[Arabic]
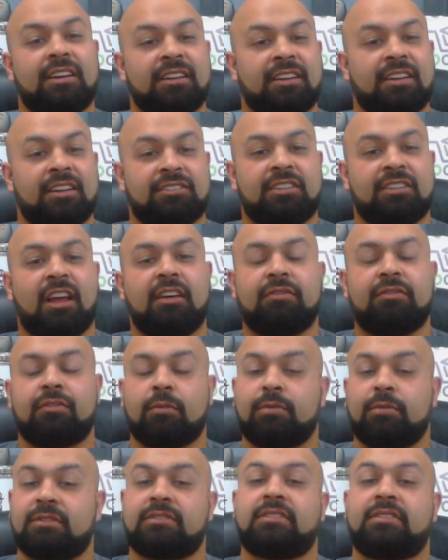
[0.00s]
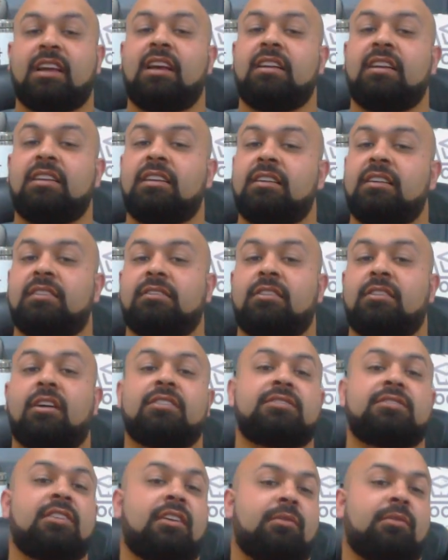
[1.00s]
انكشاف وبالتالي
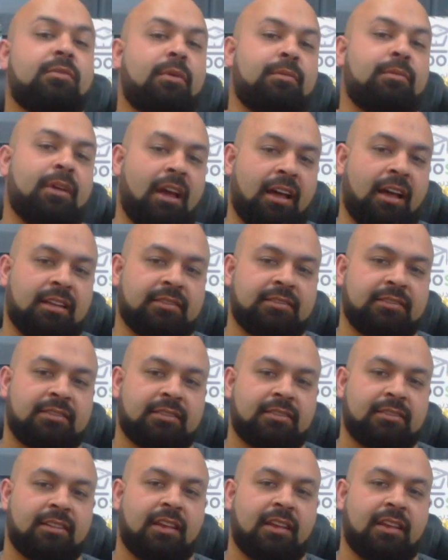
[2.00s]
نخسر مبيعات